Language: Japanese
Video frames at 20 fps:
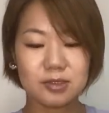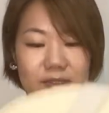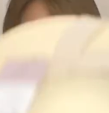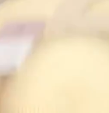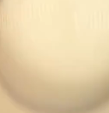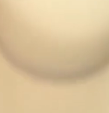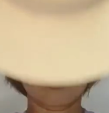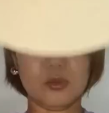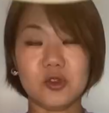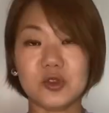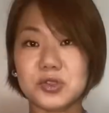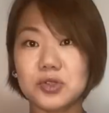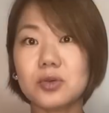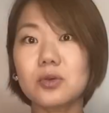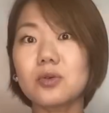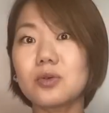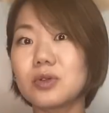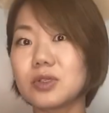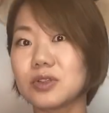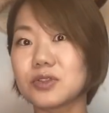こちらの帽子を
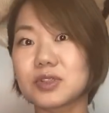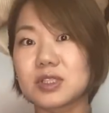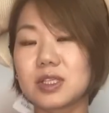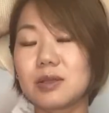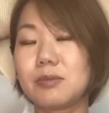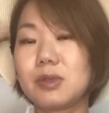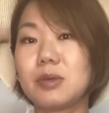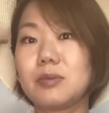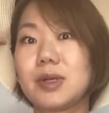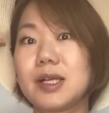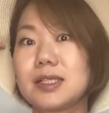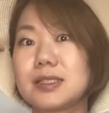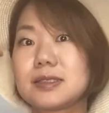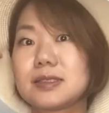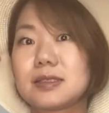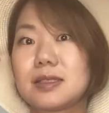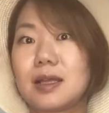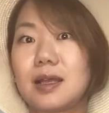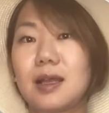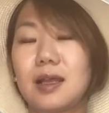購入してみま
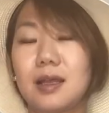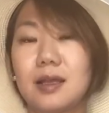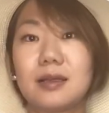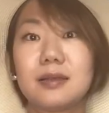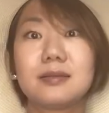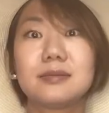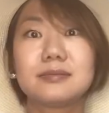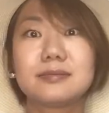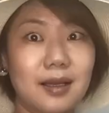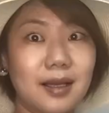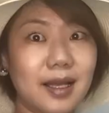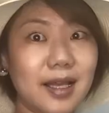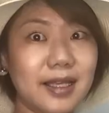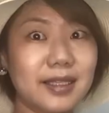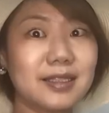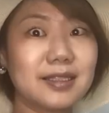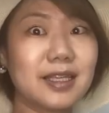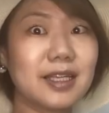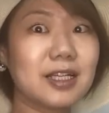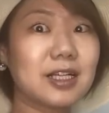した。は
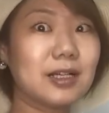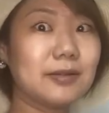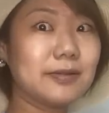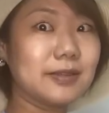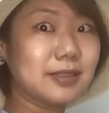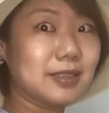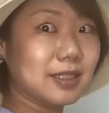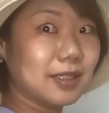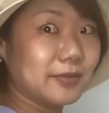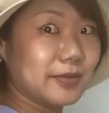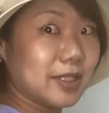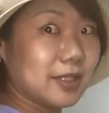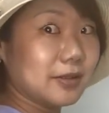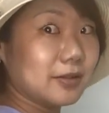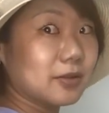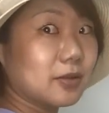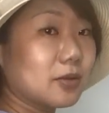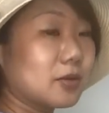い、でかぶってみる